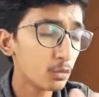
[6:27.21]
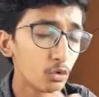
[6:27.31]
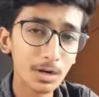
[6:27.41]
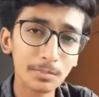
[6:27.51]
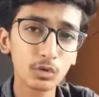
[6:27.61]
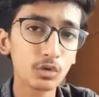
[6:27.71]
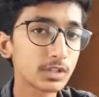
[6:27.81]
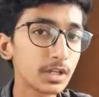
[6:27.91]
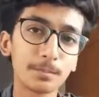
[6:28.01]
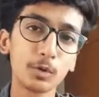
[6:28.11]
वो कब तक
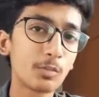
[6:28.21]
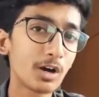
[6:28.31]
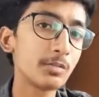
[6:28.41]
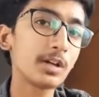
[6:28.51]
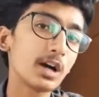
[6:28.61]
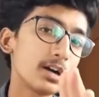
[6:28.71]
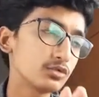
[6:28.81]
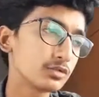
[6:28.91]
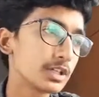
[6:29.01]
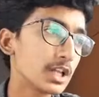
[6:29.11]
होते हैं अपने को मालूम है
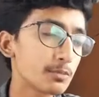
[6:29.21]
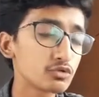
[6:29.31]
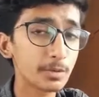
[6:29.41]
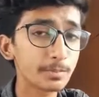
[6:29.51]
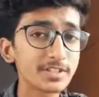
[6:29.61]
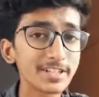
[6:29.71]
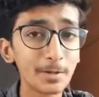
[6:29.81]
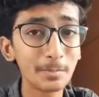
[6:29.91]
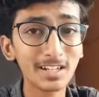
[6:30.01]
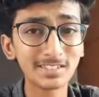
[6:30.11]
उसके लिए आपको जो अपने
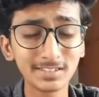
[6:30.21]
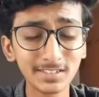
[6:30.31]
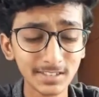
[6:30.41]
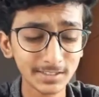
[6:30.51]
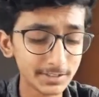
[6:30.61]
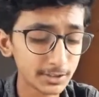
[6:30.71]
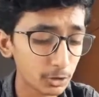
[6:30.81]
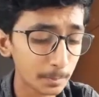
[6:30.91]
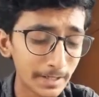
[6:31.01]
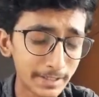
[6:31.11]
चैनल पर कंसिस्टेंसी
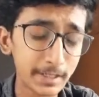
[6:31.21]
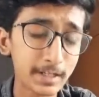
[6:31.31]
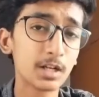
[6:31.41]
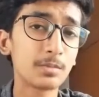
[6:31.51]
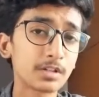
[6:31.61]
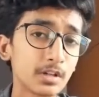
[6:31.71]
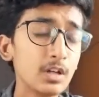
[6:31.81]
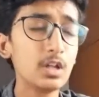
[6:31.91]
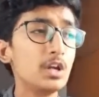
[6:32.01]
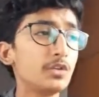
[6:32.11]
जो मेंटेन करना पड़ता
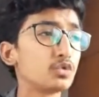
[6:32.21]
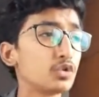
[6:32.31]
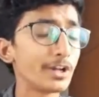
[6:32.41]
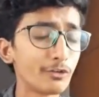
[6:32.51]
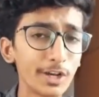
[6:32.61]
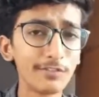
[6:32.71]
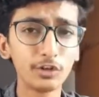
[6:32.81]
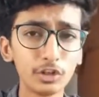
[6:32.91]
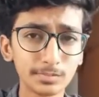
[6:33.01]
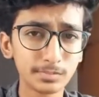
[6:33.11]
हूँ तो रेगुलर
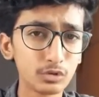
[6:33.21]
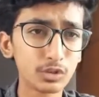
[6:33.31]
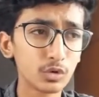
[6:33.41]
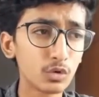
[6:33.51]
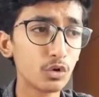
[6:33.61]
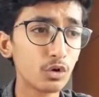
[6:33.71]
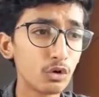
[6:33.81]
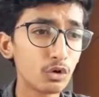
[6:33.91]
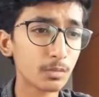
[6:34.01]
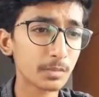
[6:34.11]
वीडियो अपलोड करो
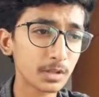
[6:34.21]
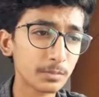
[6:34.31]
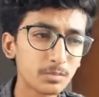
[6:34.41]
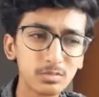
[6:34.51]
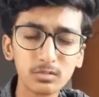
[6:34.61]
और मतलब